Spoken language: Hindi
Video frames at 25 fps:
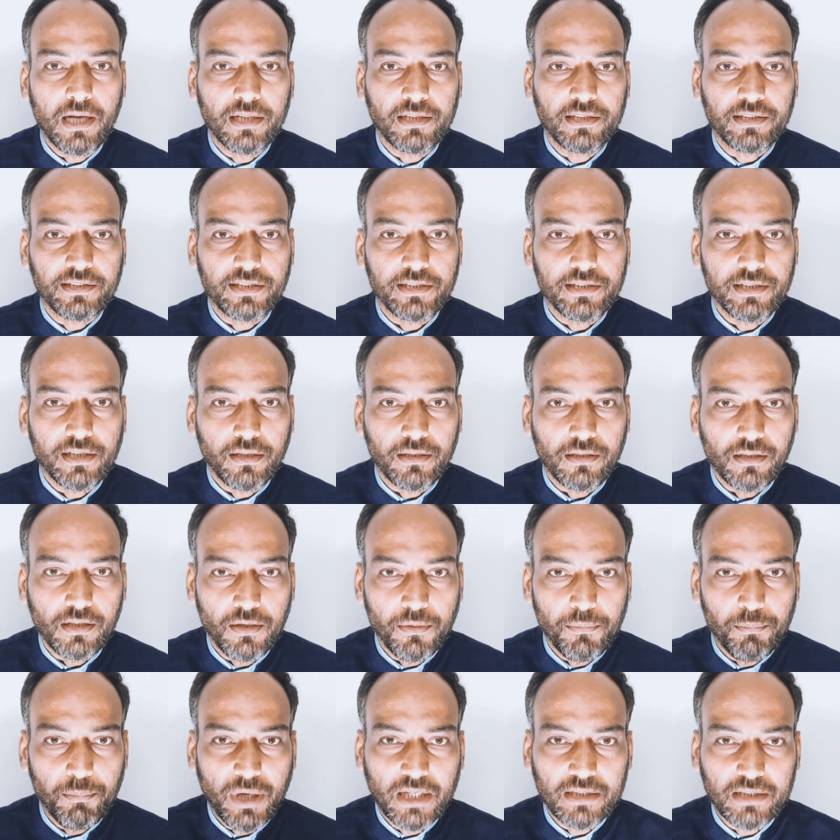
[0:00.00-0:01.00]
हेल्थ की
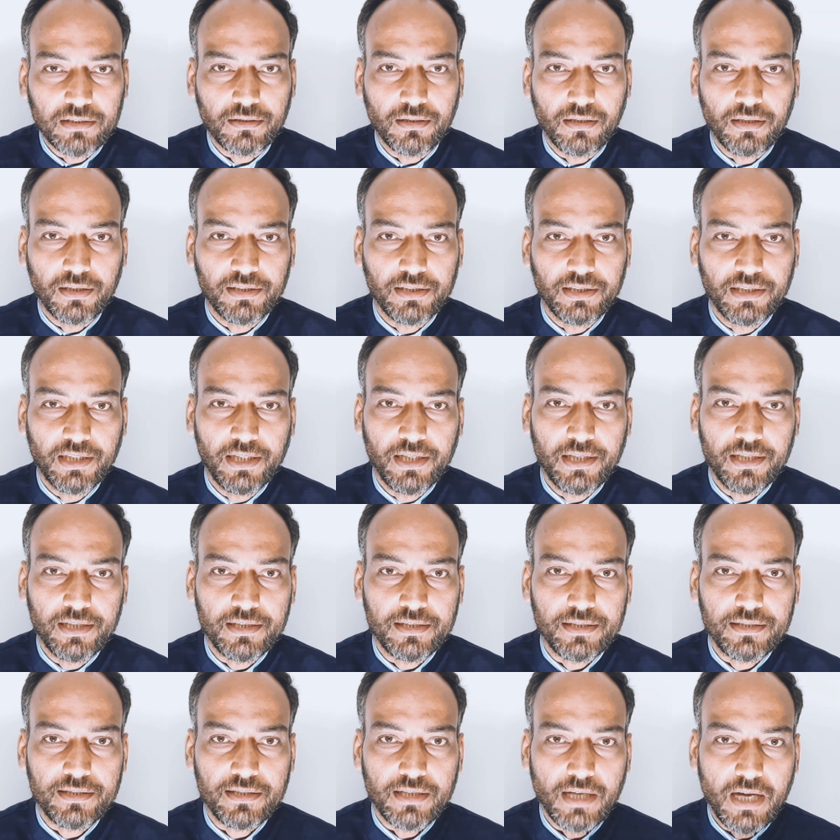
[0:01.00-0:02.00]
अगर हम बात करते
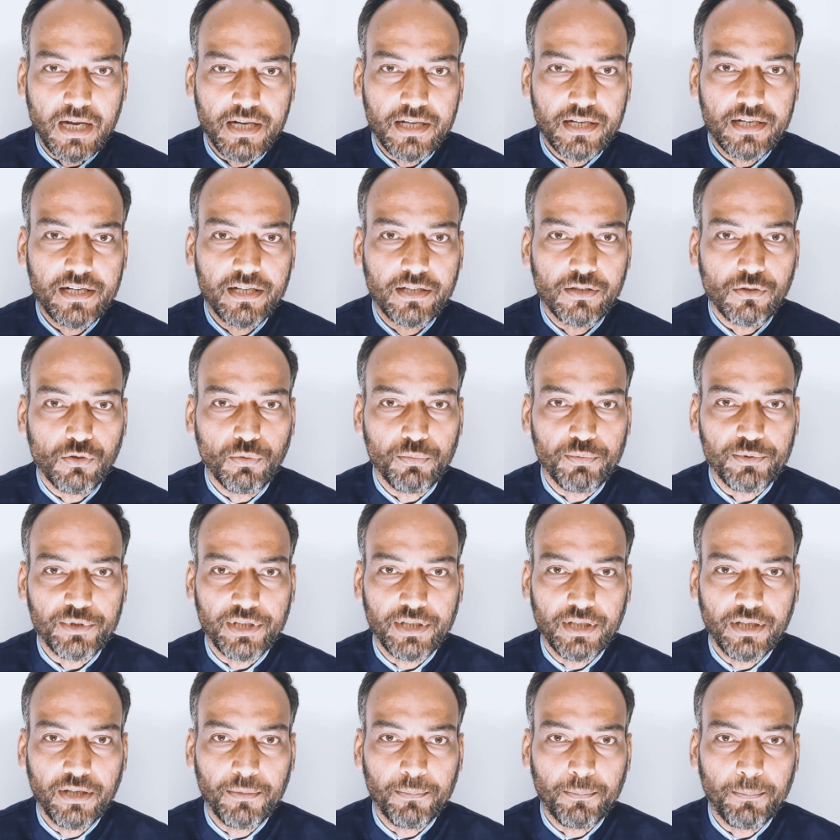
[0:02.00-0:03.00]
हैं शारीरिक रूप
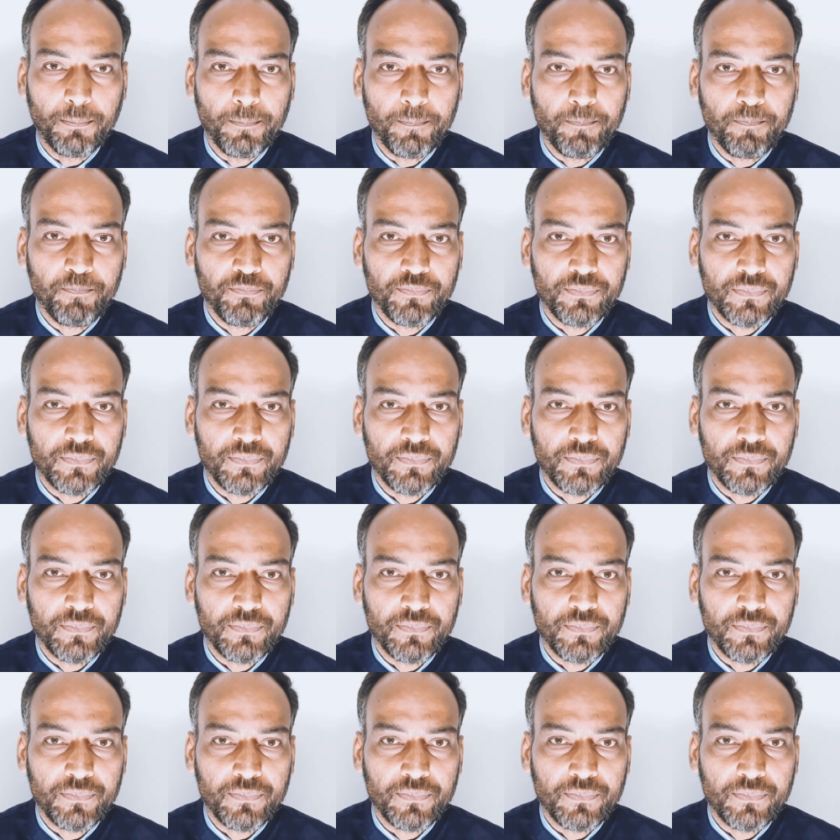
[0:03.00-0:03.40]
से हम